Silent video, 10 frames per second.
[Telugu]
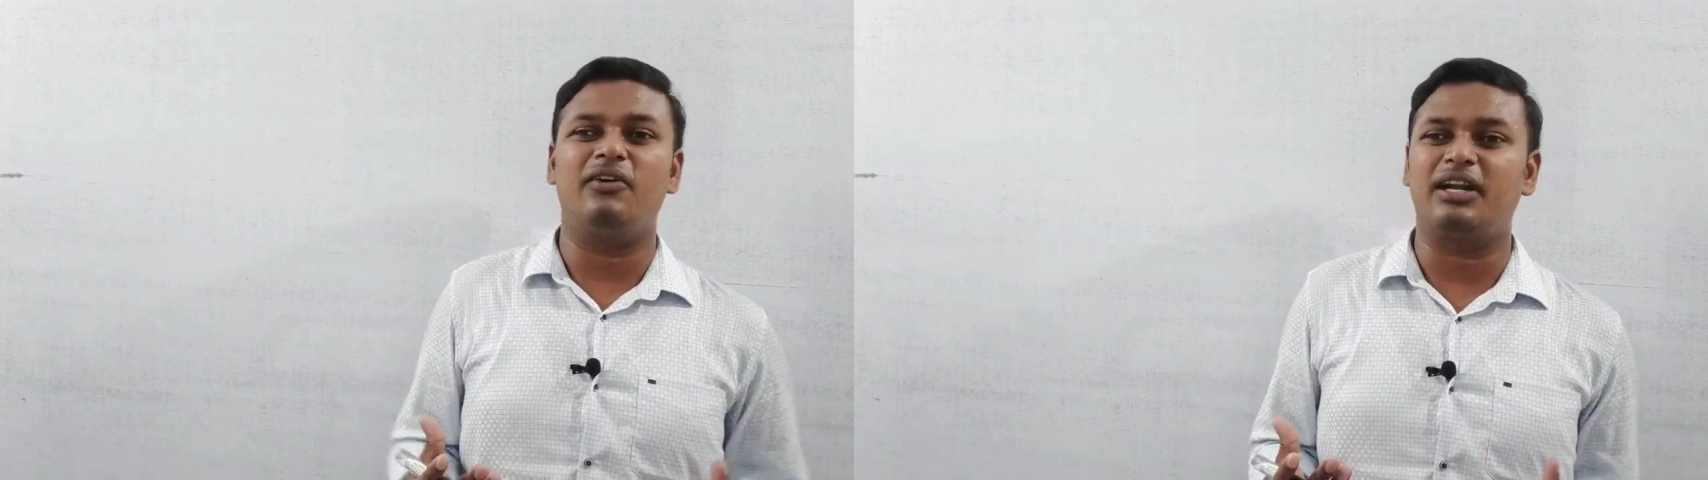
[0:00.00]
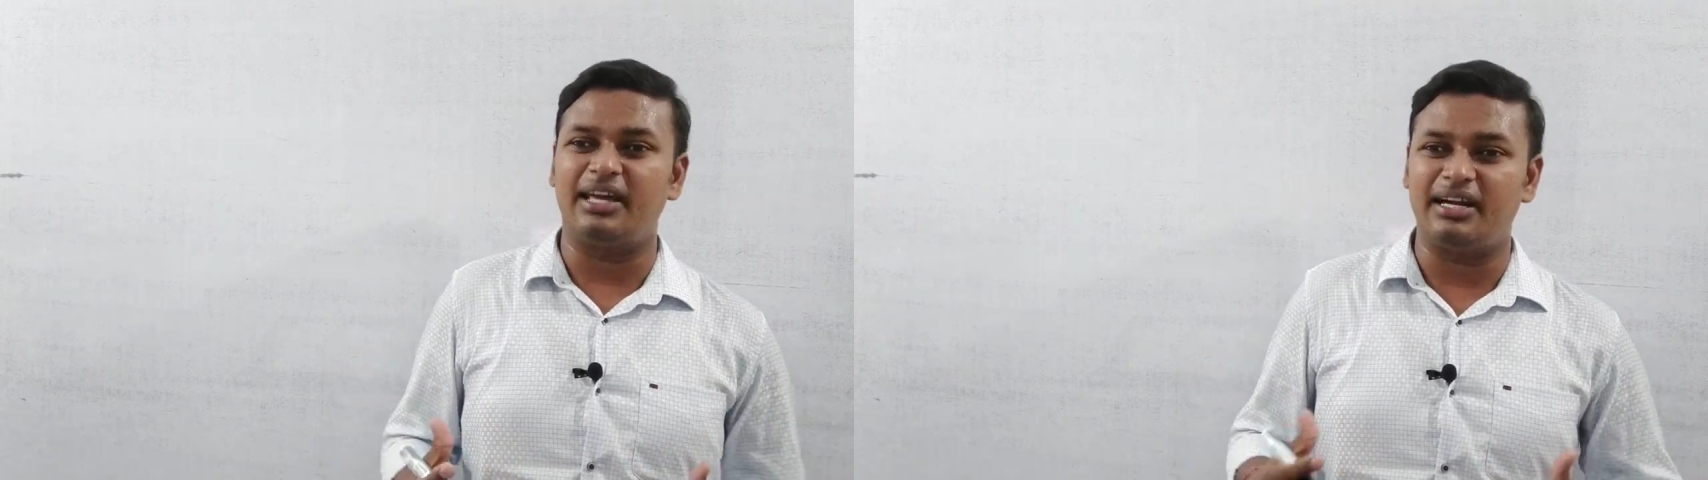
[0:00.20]

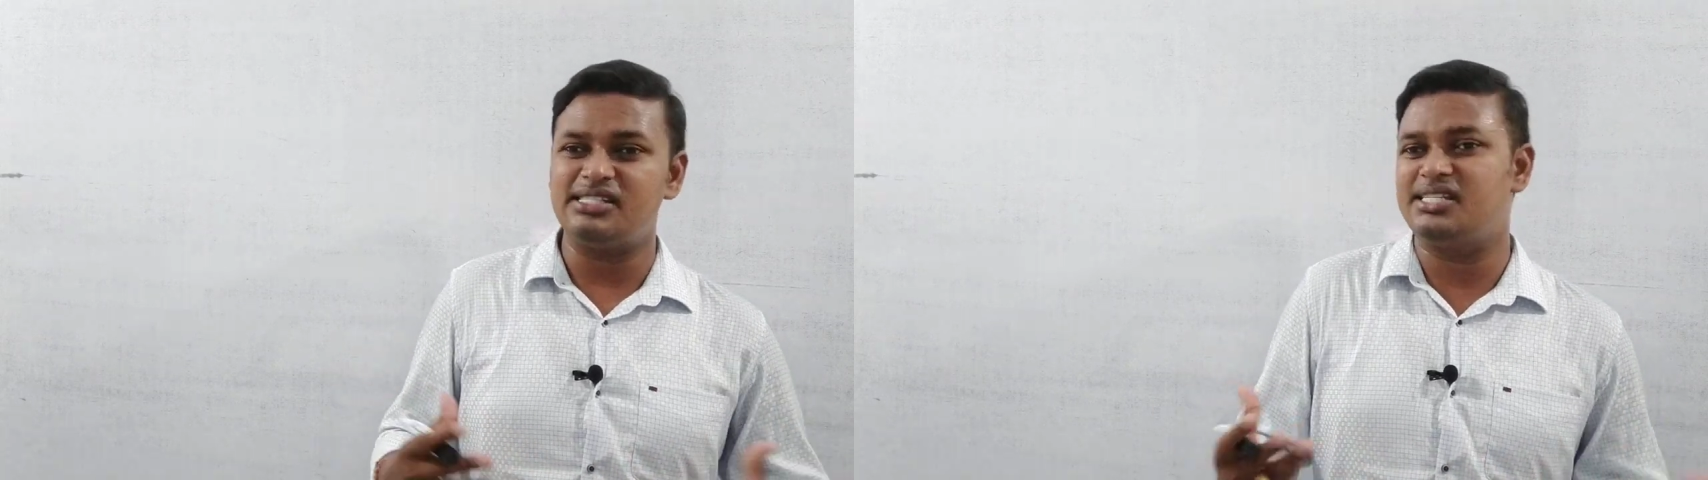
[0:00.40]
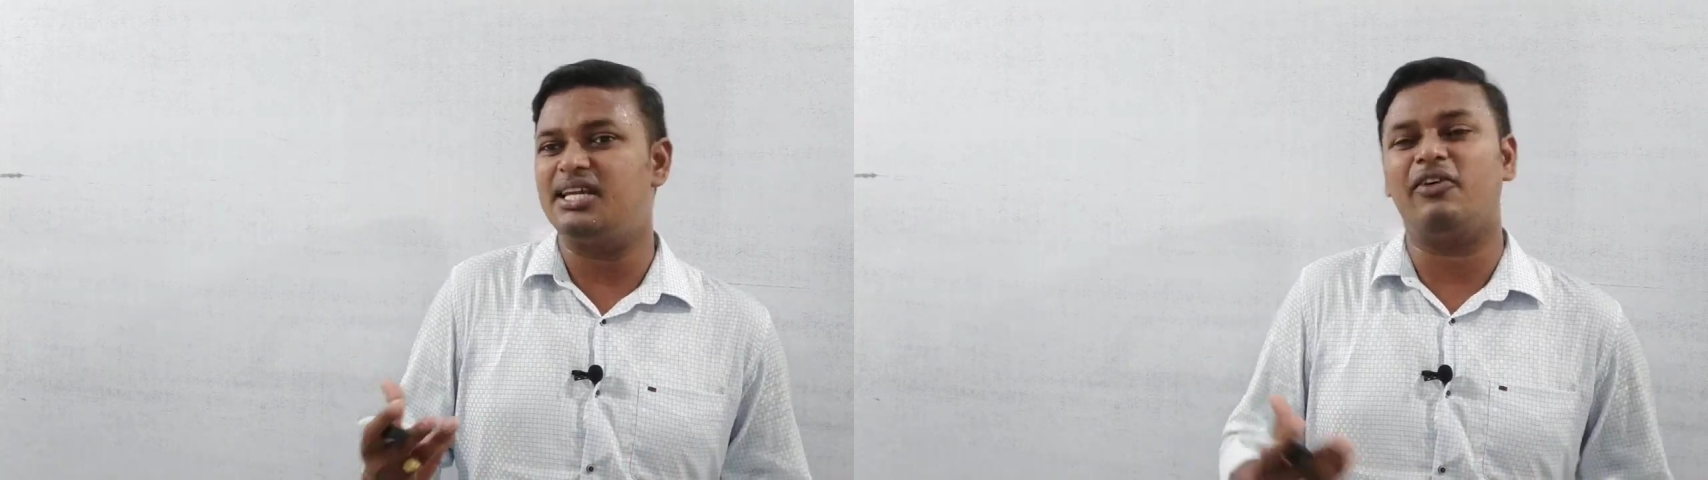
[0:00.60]
ఉంటా
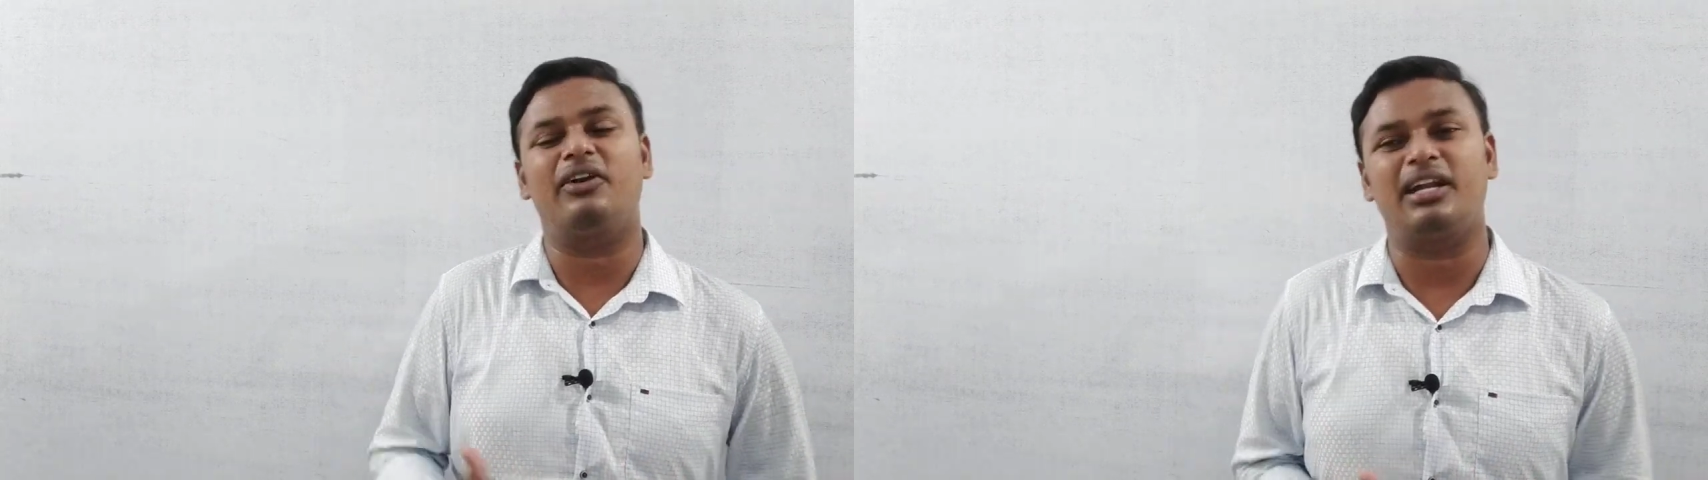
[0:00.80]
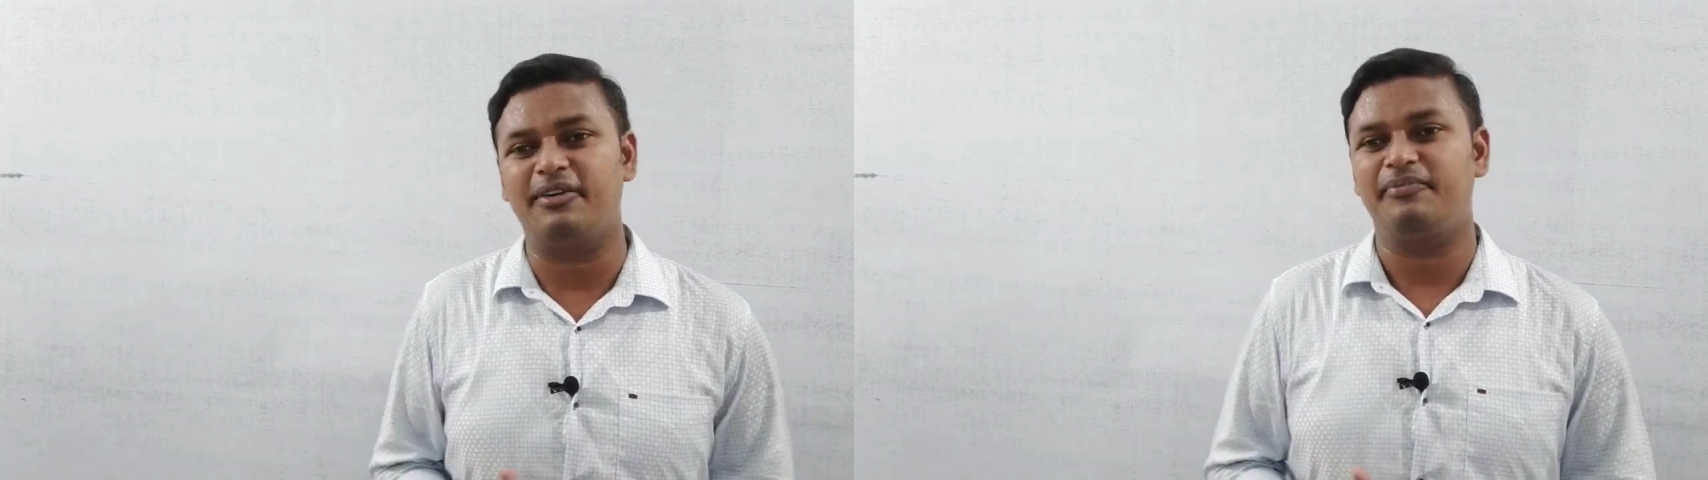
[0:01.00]
ఎనర్జీగా
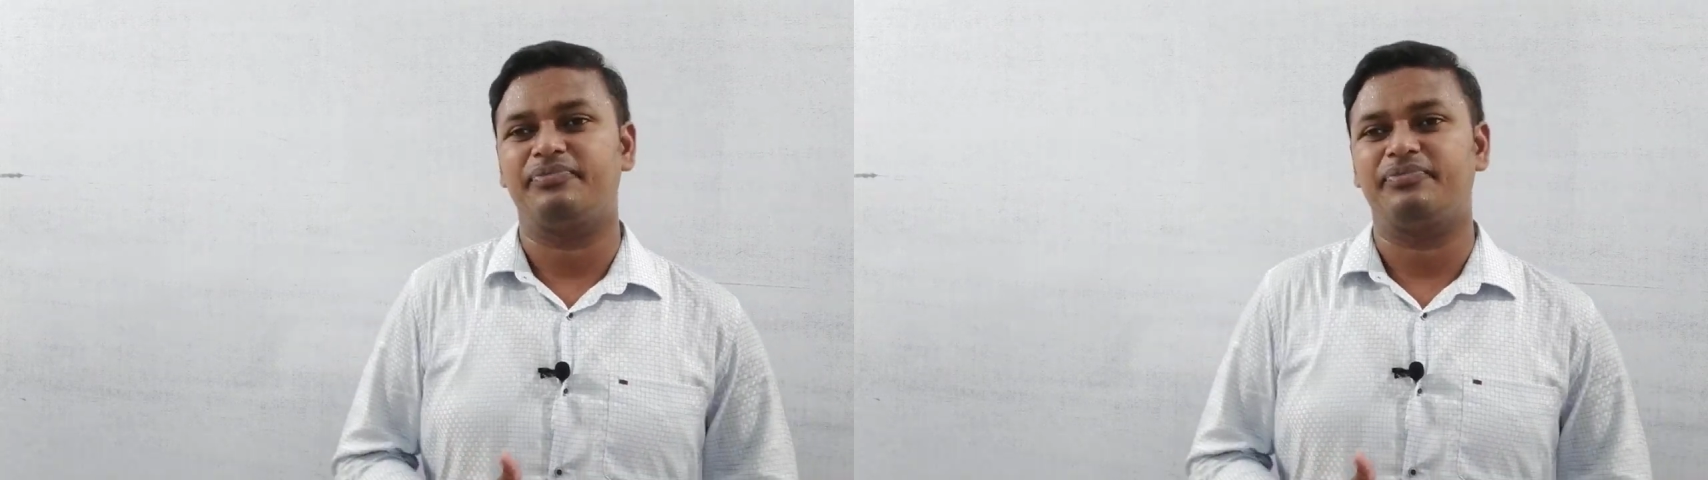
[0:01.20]
ఉంటా